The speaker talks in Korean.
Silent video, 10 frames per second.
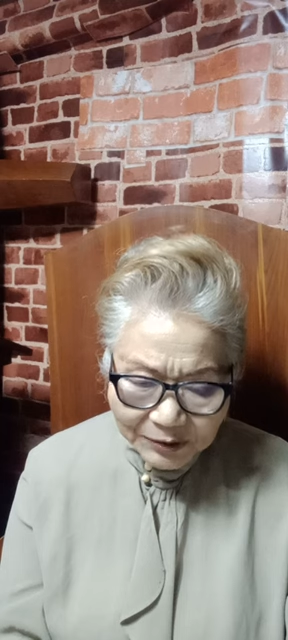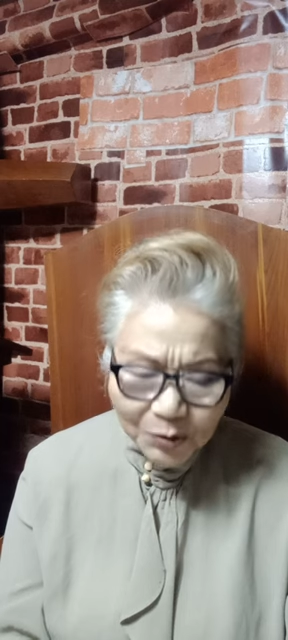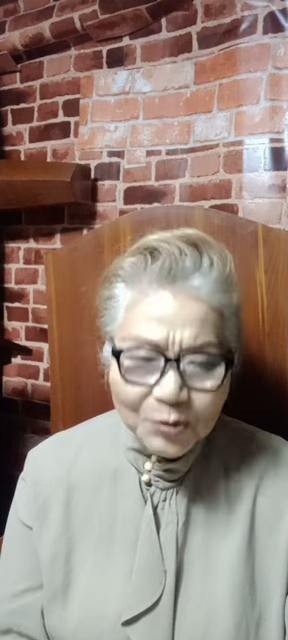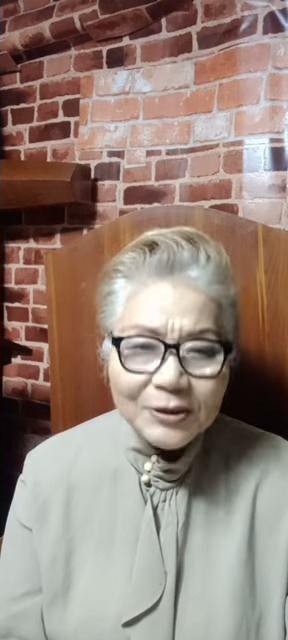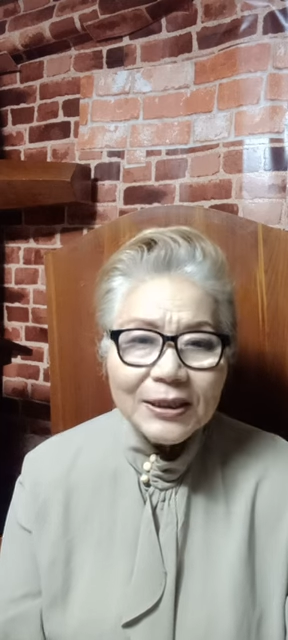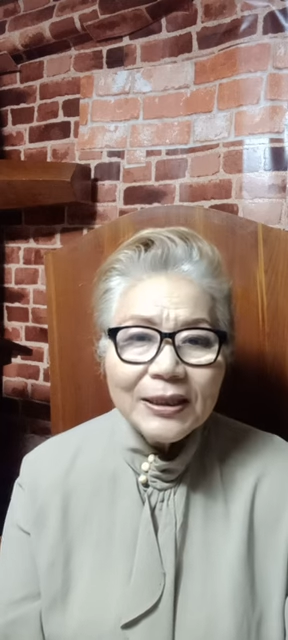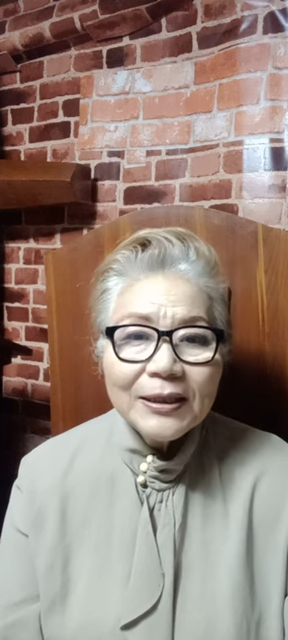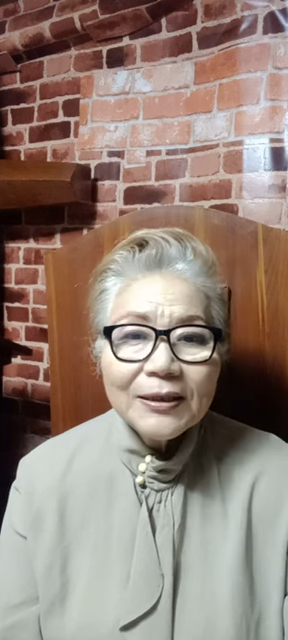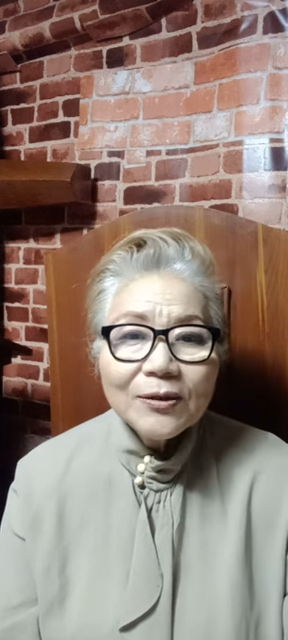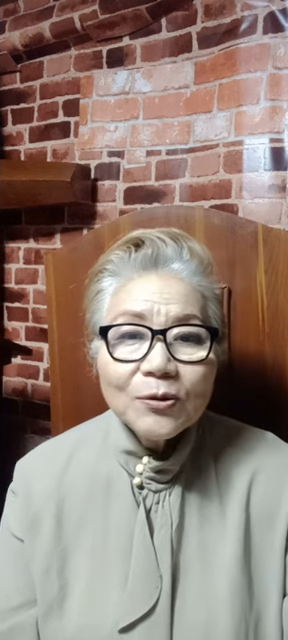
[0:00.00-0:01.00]
또
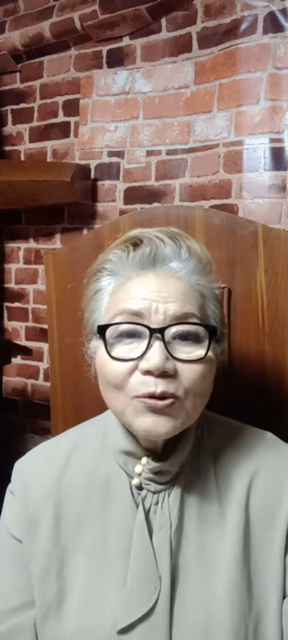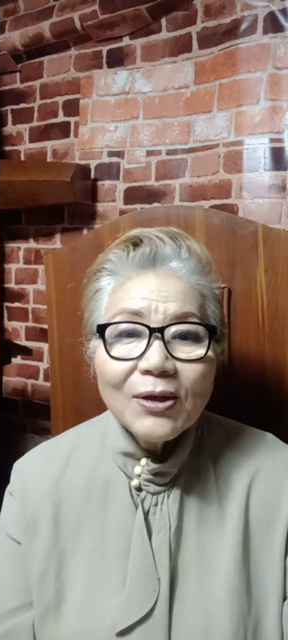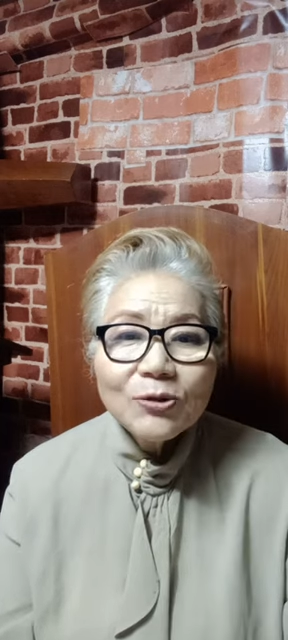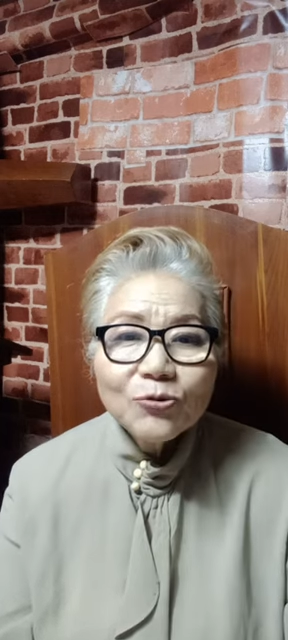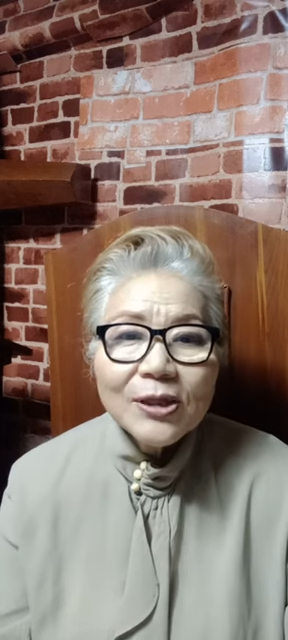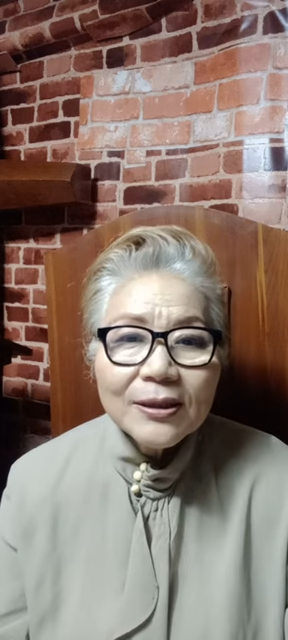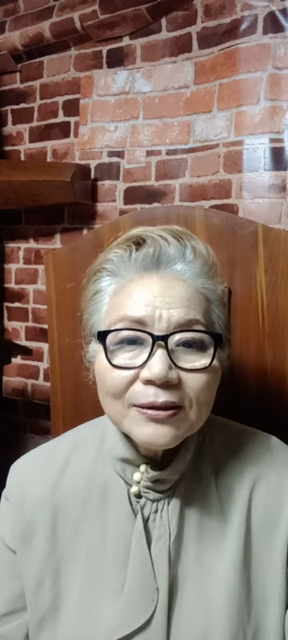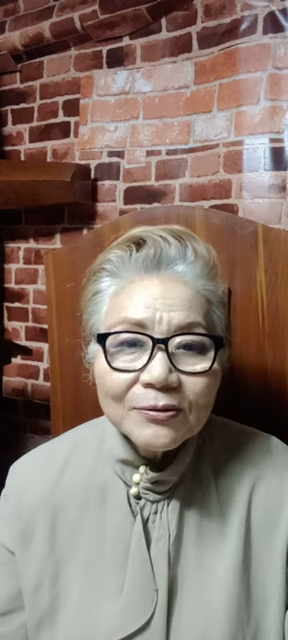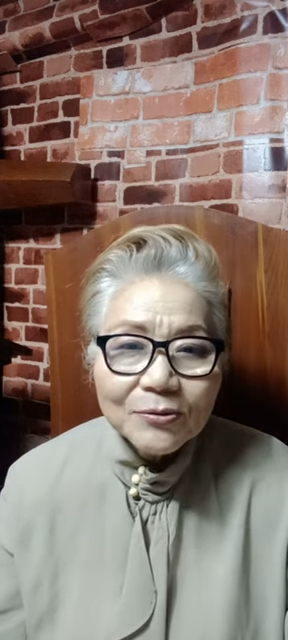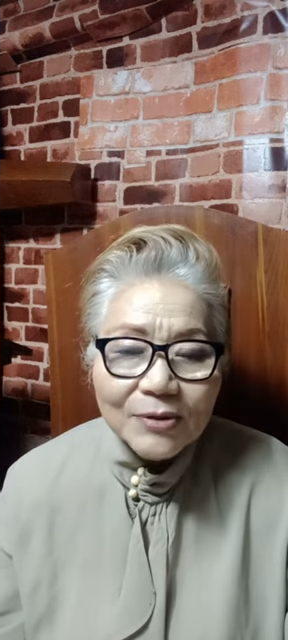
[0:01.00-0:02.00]
이제 이와
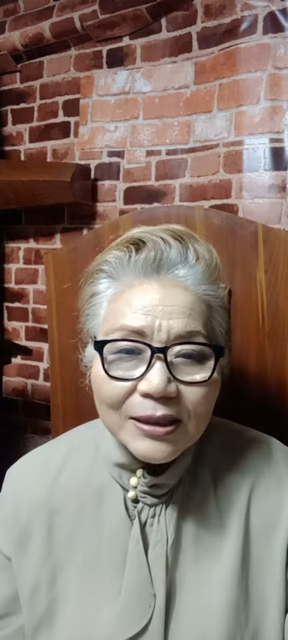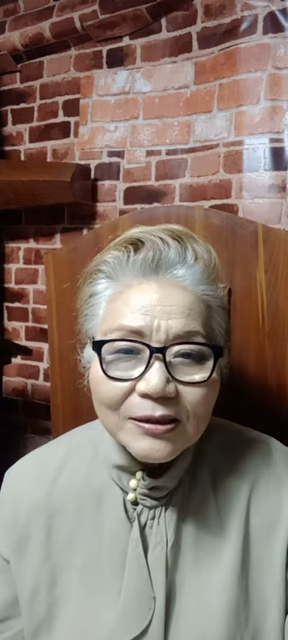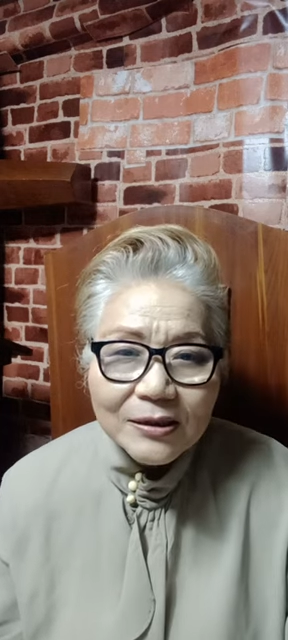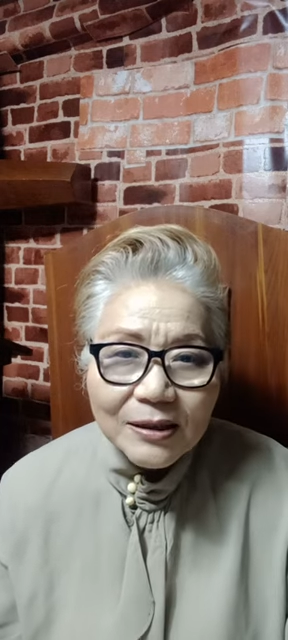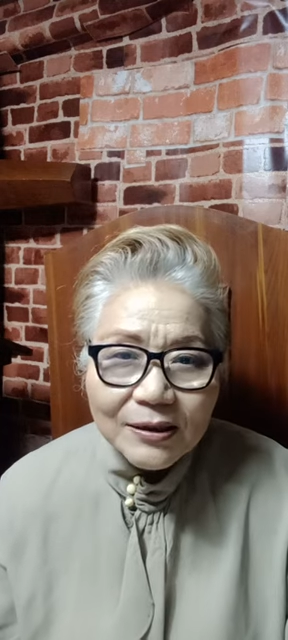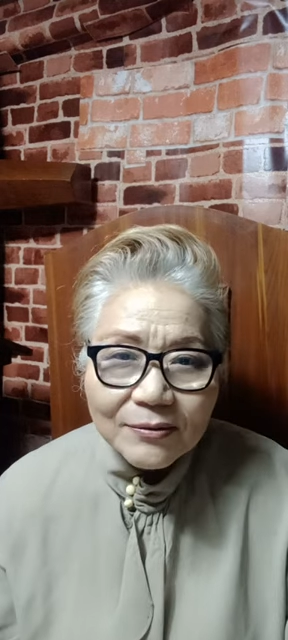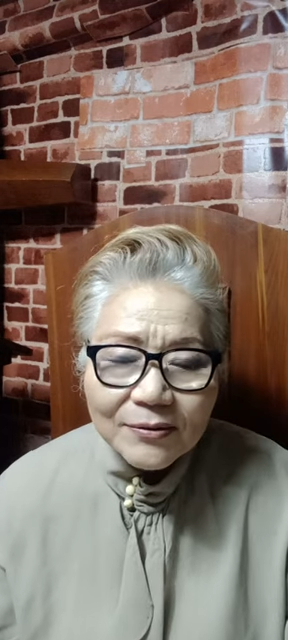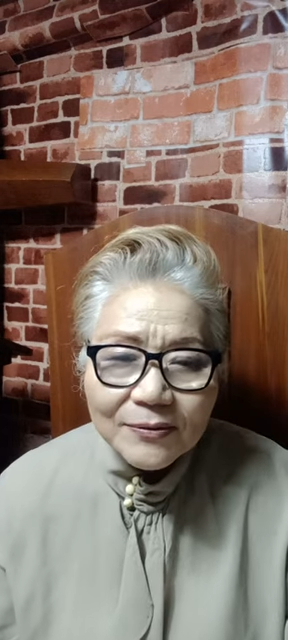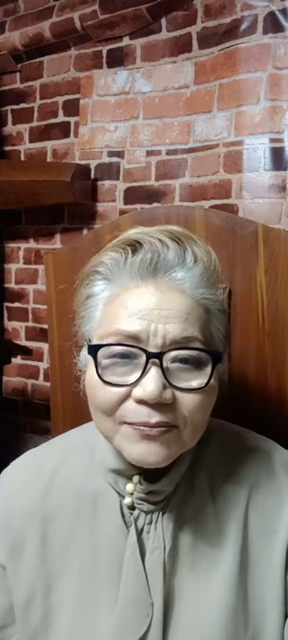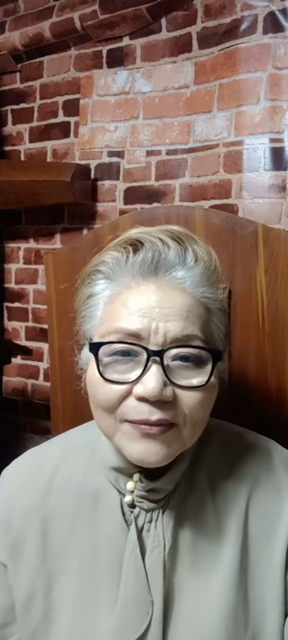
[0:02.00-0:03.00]
유사한 또 간증인데요.